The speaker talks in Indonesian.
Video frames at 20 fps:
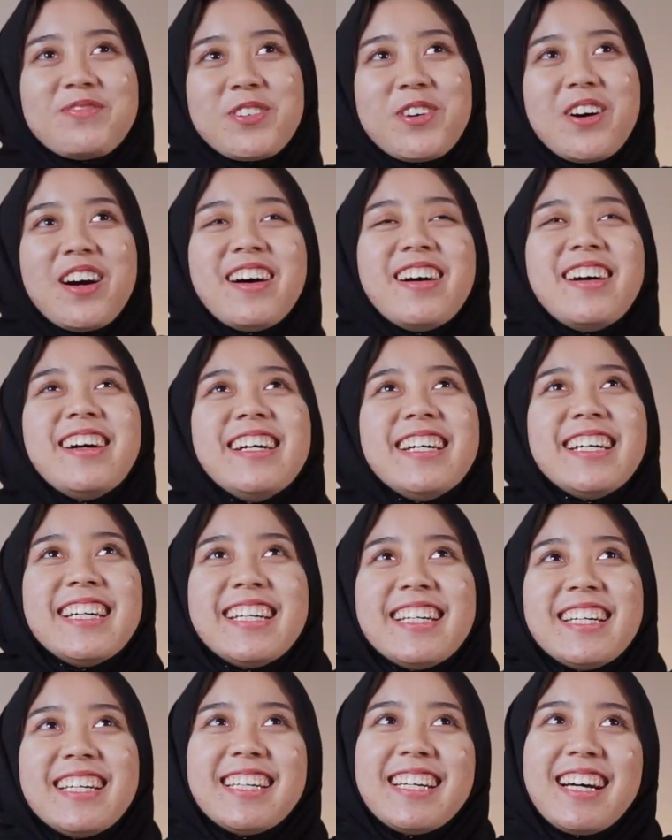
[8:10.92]

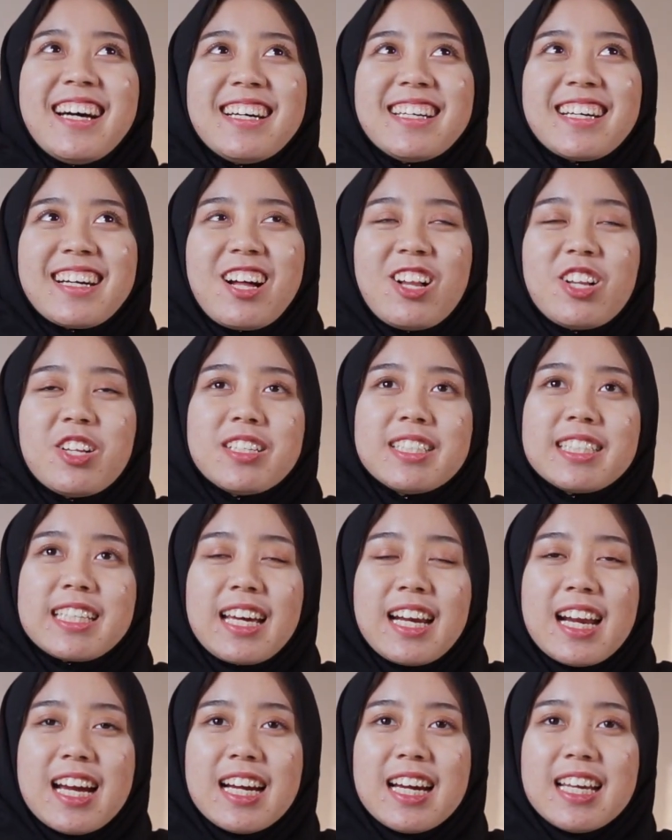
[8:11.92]
Wah, kalau
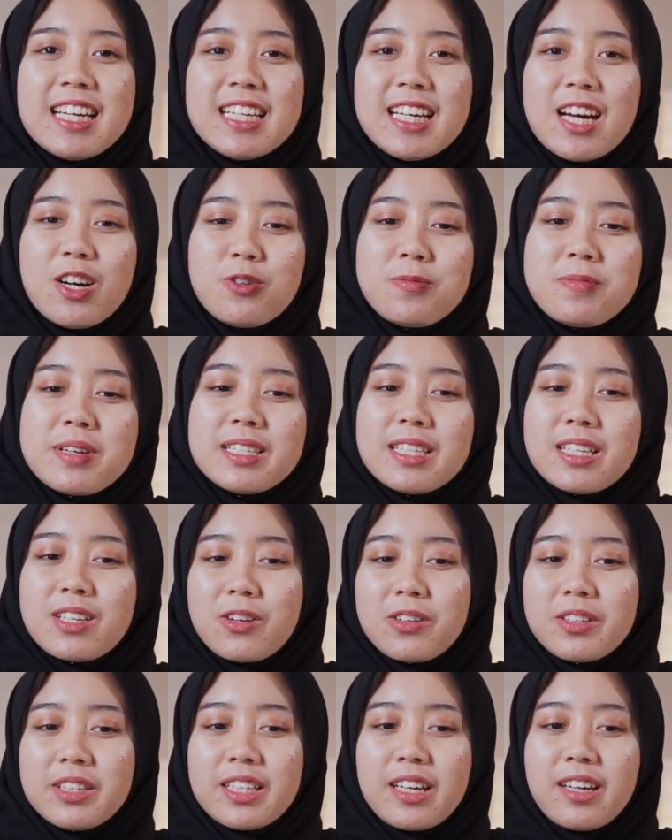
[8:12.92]
sekarang kan aku masih
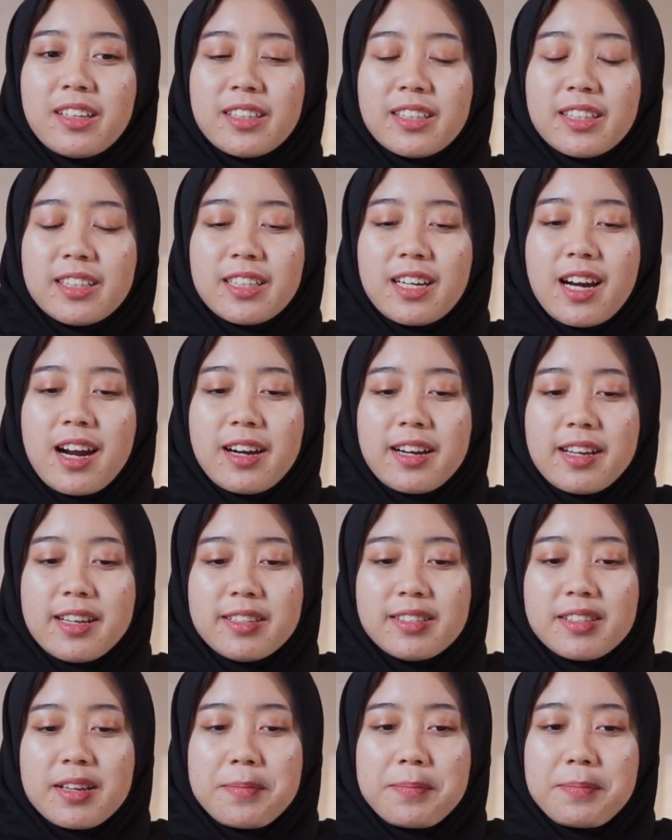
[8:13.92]
kontrak RA
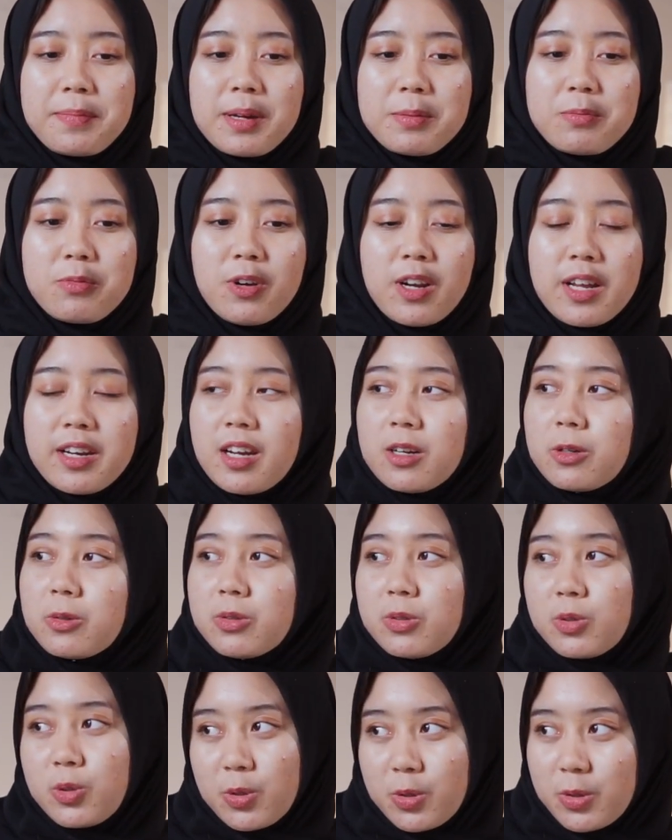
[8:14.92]
sampai bulan
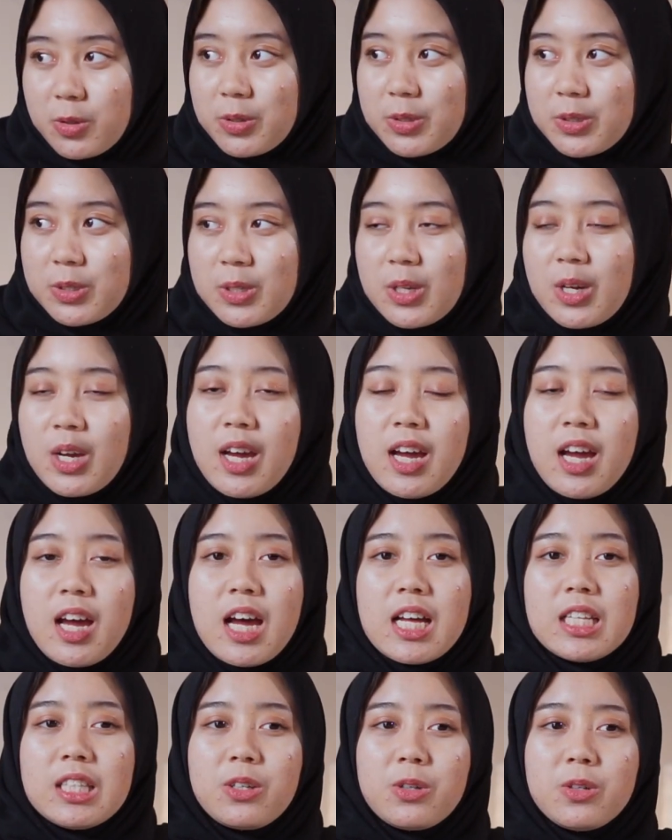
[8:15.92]
Agustus. Mm, Oke. Okay.
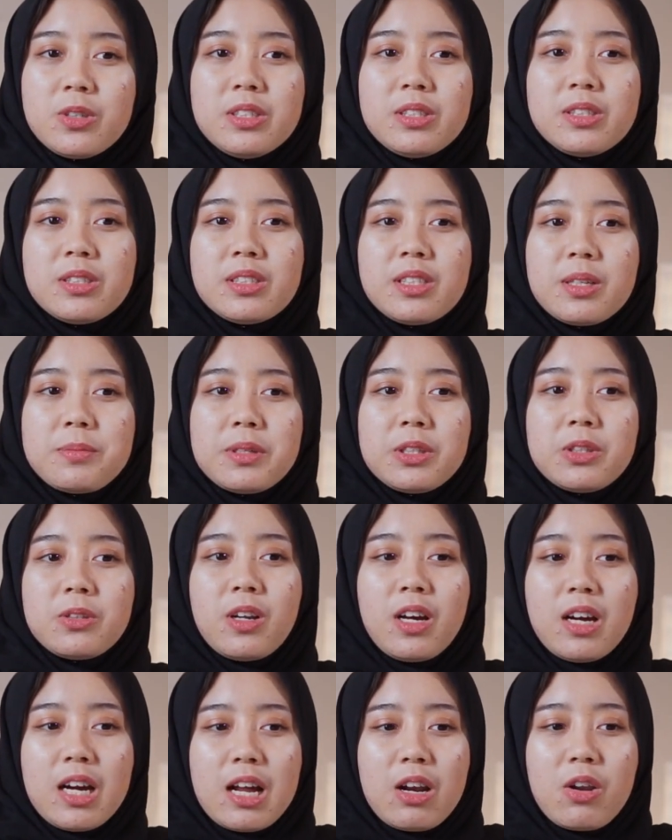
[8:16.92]
Terus
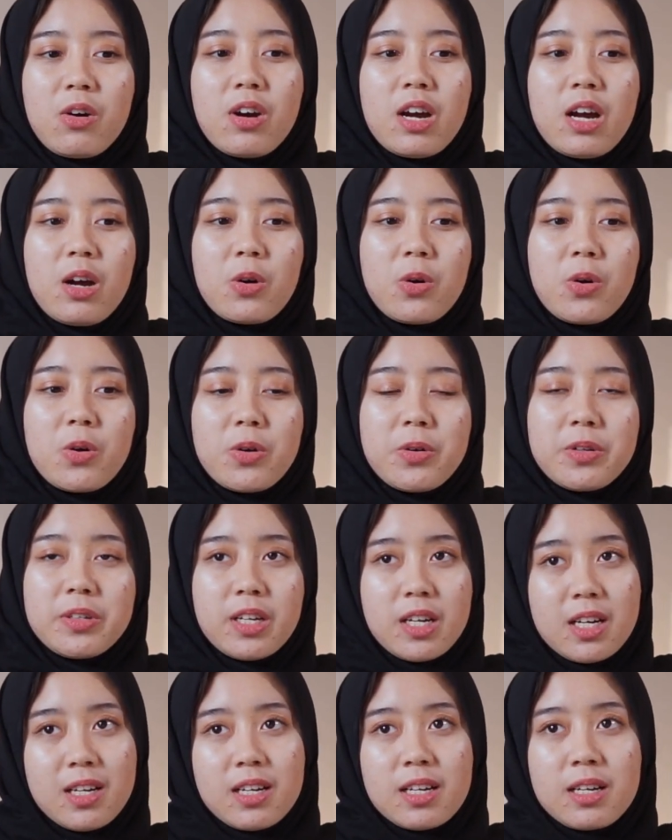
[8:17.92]
sebetulnya kalau nggak
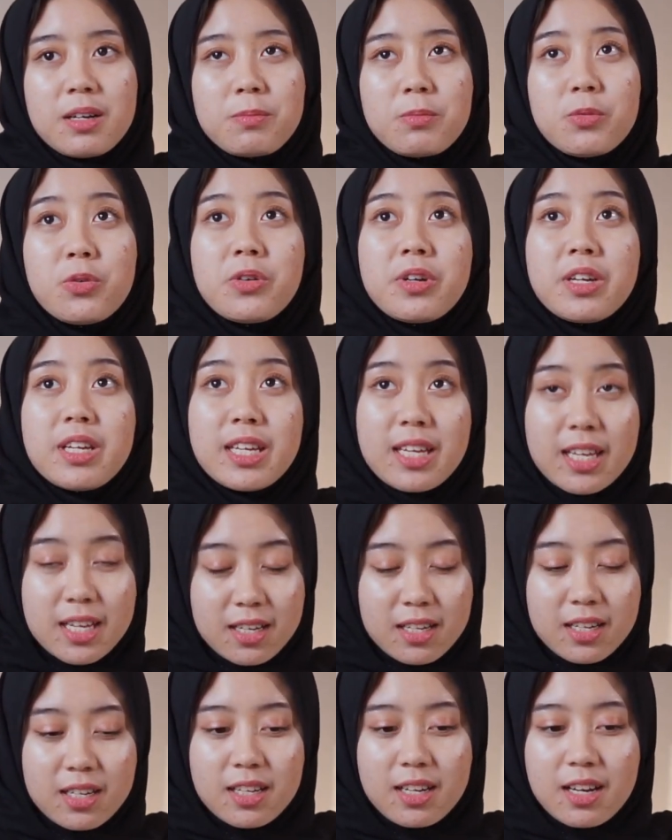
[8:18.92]
corona,
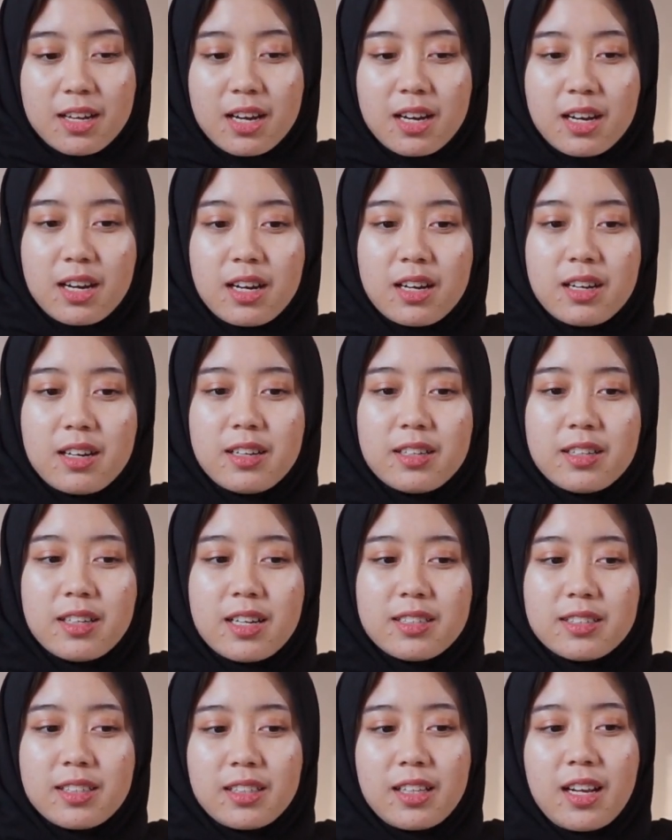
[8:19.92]
mungkin
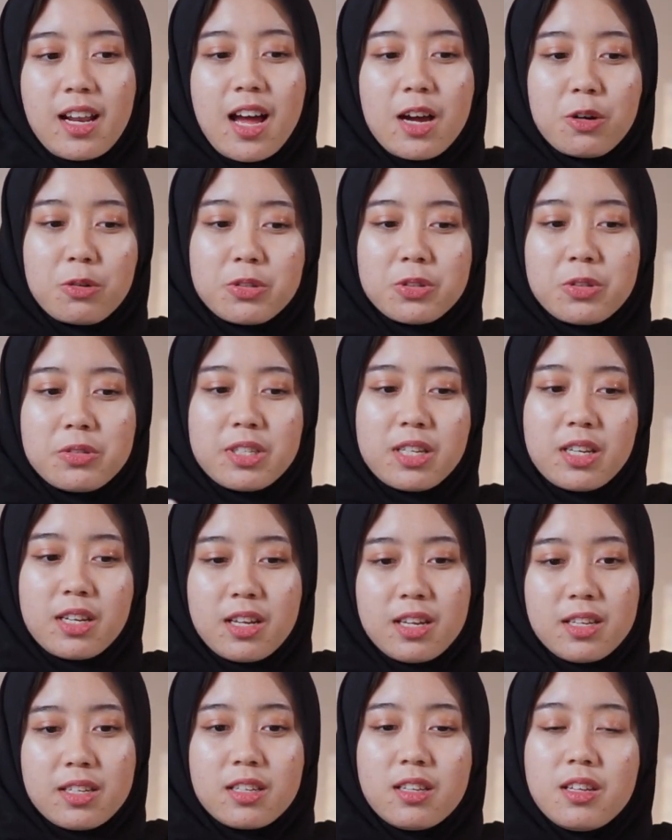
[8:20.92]
uh, setelah Agustus
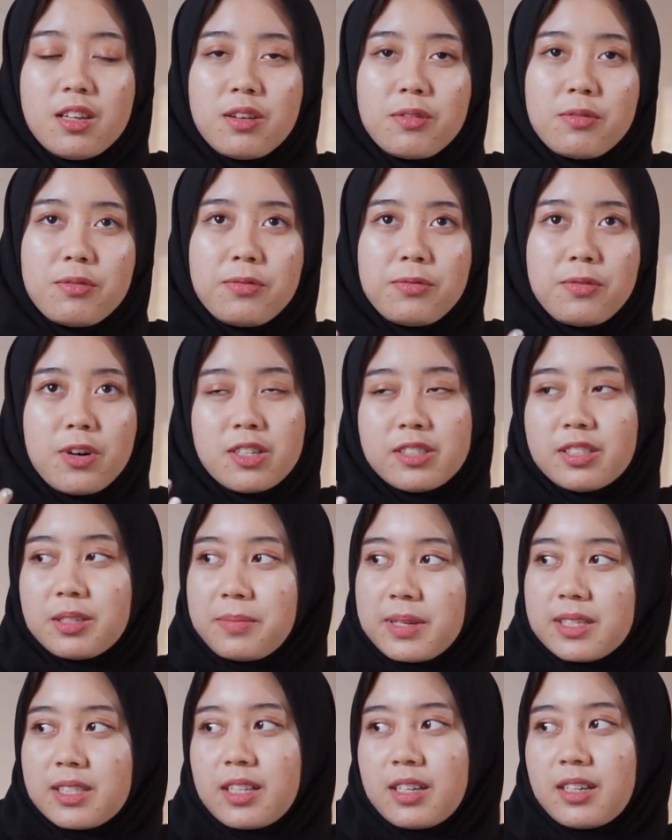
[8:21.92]
ini, jadi fall
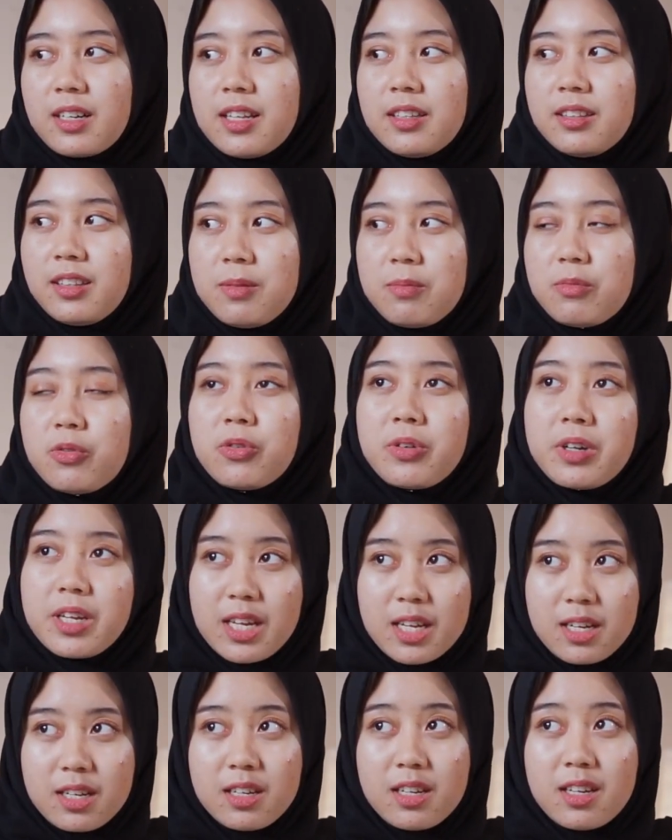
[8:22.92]
semester nanti
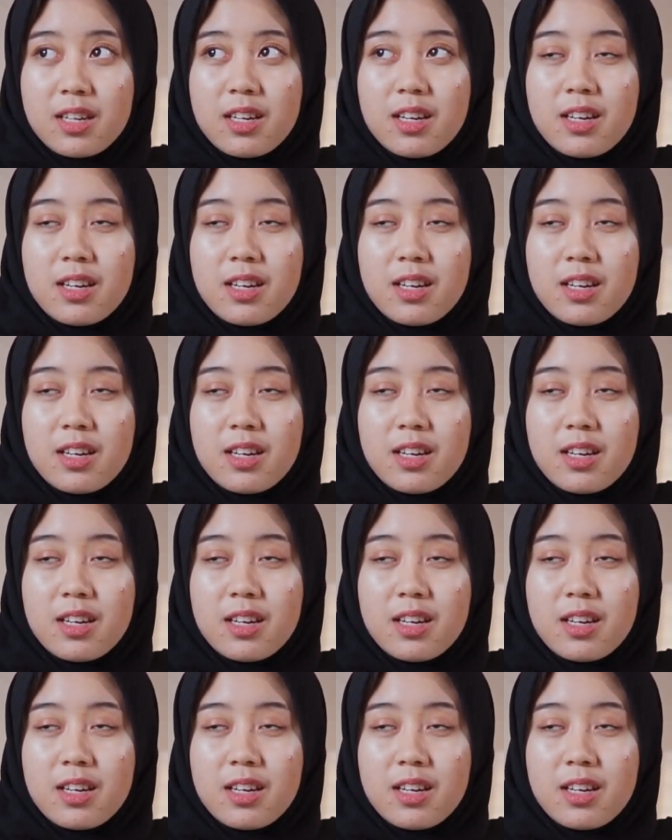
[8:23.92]
mungkin